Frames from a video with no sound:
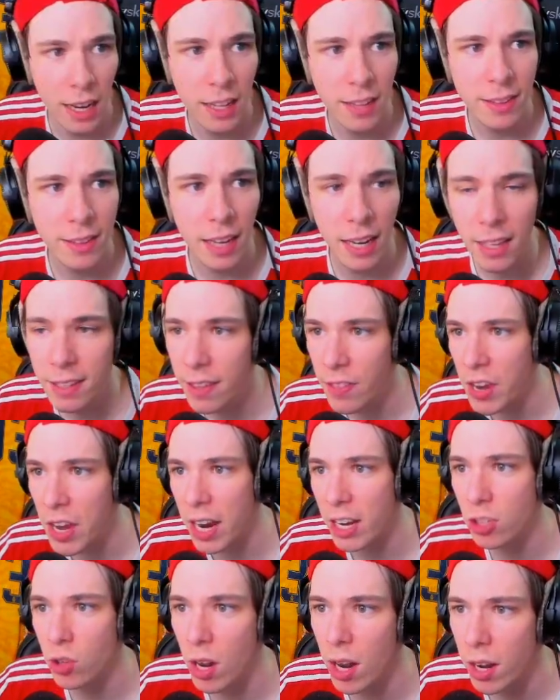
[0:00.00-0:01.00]
Tilín, tilín,
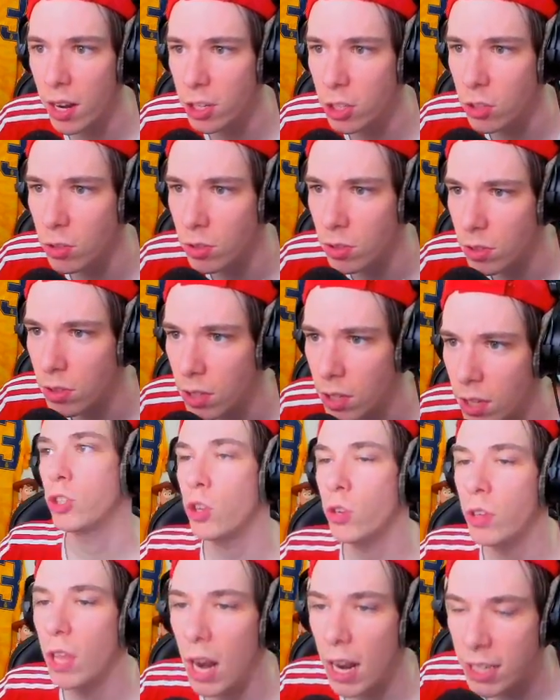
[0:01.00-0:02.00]
tendría que sonar esto.
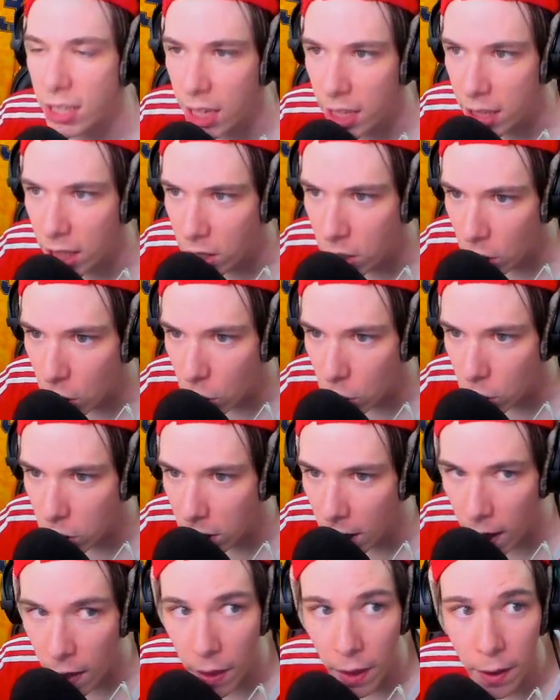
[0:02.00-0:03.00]
Son ya las 7, chicos,
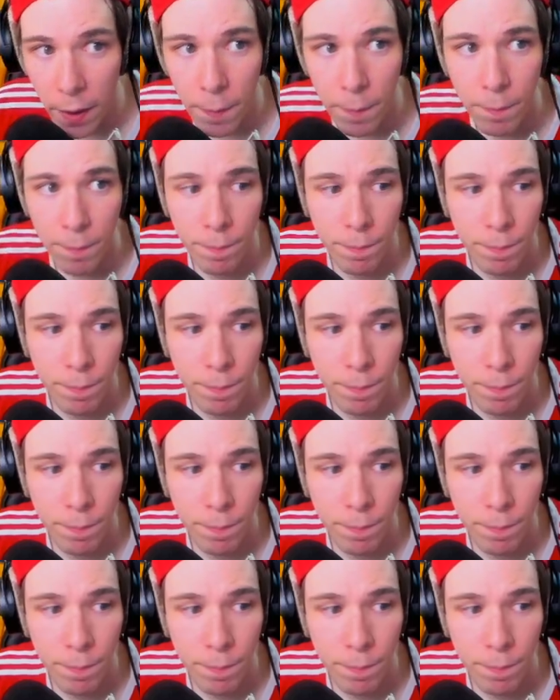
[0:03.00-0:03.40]
y nada, ¿eh?